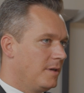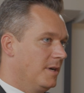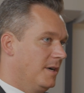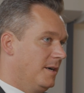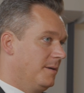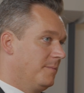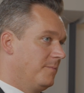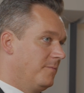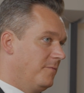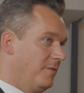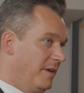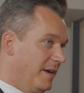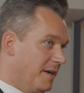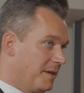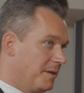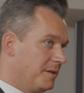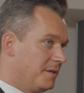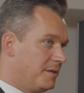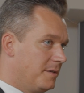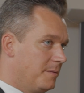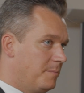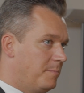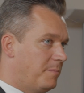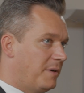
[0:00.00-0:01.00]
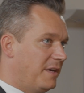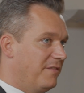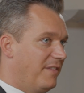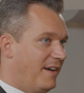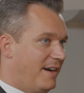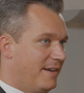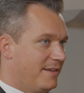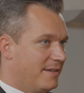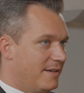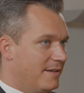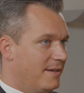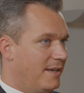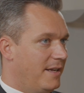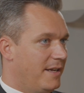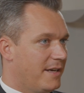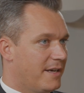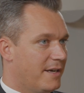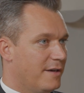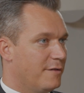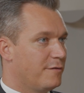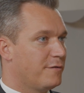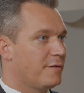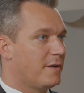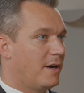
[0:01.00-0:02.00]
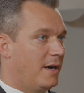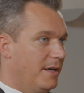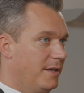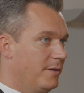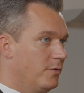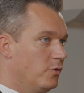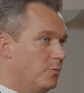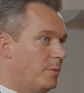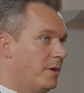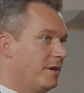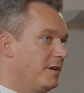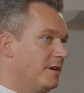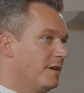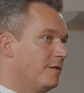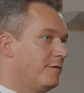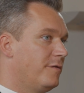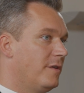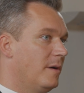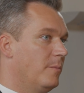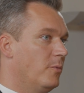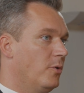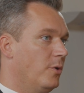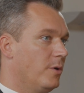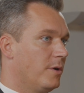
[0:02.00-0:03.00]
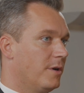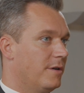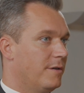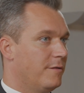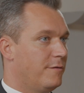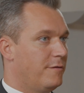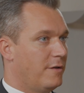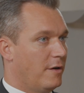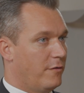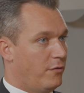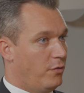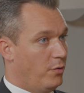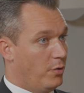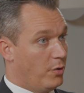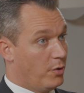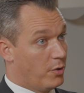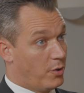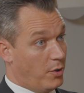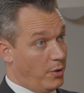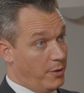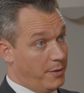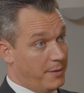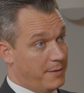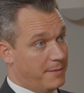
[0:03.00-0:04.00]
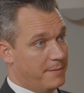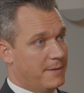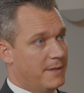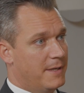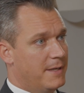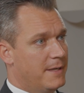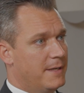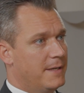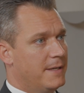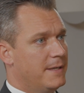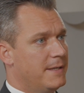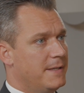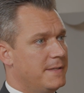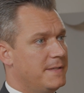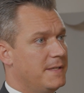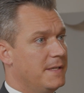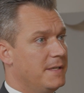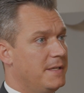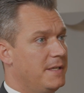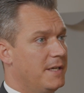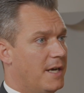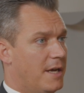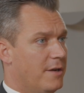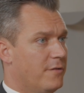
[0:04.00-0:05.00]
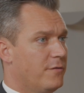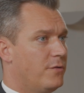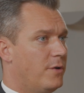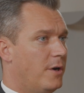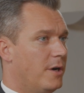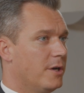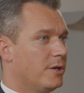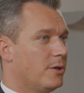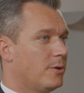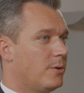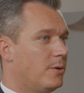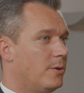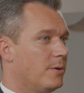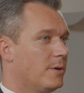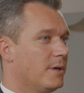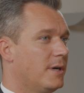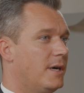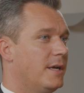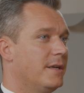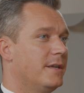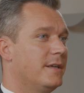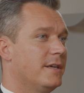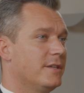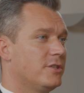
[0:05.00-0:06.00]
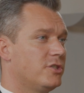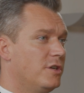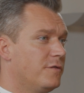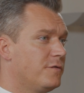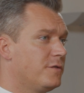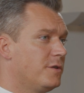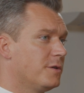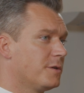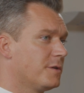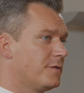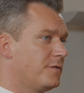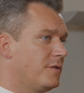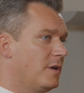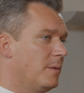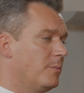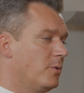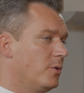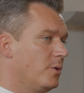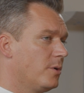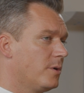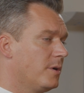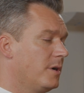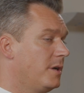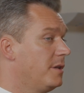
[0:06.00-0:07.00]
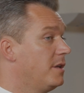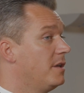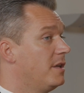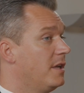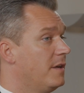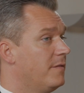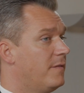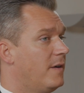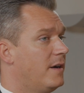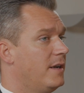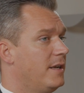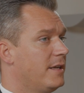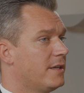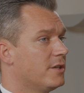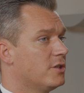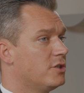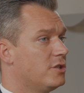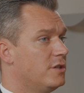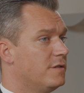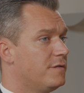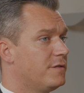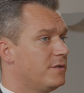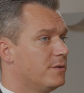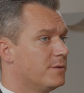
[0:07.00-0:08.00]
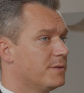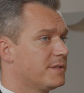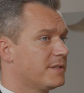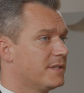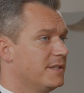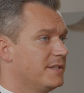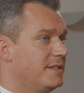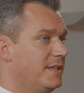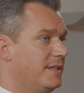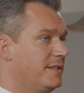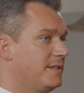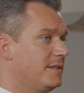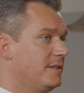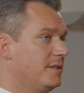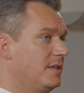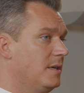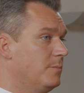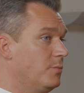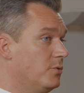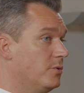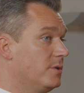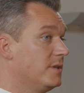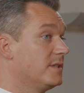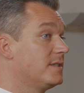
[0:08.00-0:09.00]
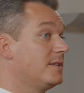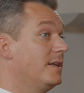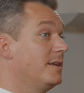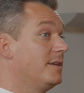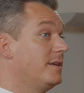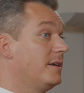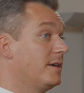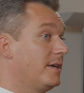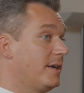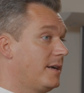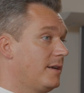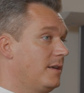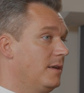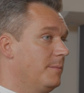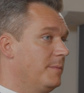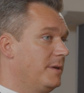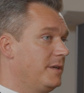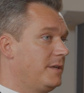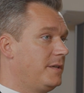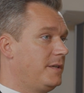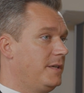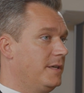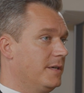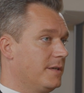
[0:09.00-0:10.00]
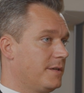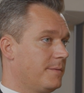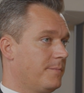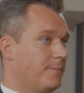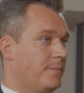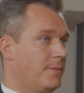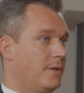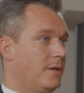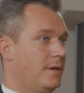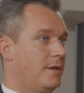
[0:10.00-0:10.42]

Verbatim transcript: Ja, während Privatanleger frei über ihr Vermögen verfügen können, sind die Anforderungen an das Stiftungsvermögen in den jeweiligen Stiftungsgesetzen der Bundesländer reglementiert.